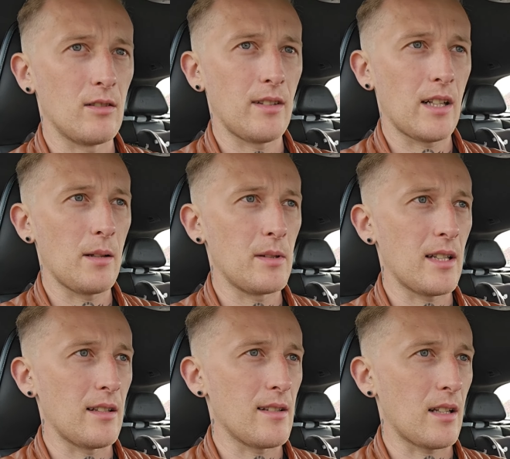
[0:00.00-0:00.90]
do Wielkiej
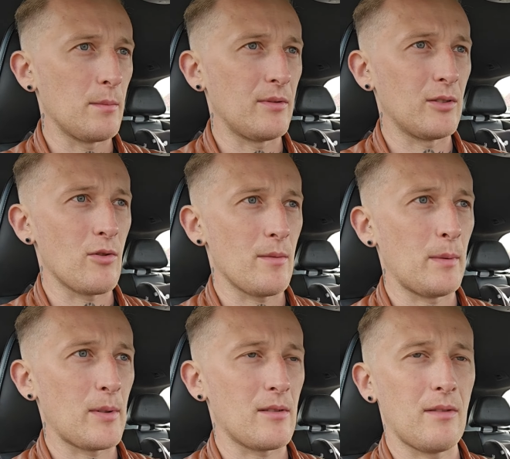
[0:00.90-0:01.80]
Brytanii z tego powodu, że
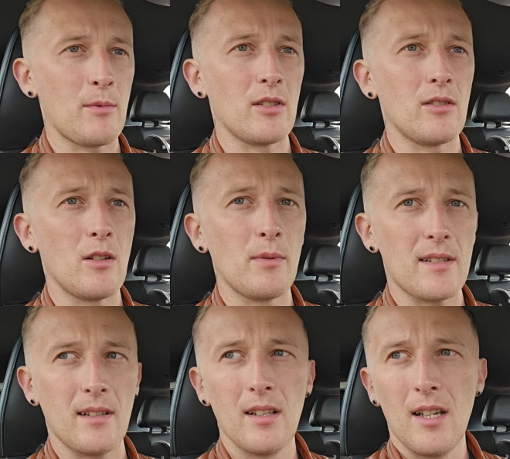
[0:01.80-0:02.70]
po prostu Wam się to nie
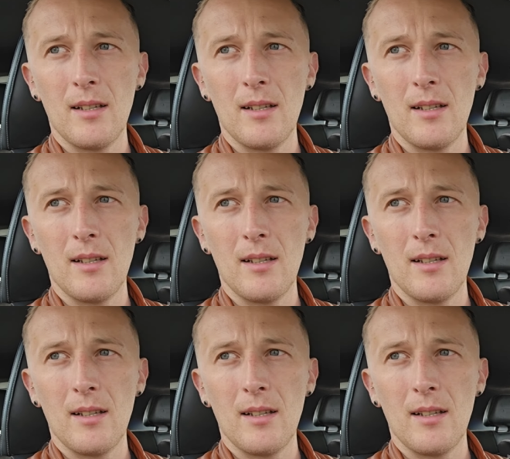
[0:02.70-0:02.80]
opłaca,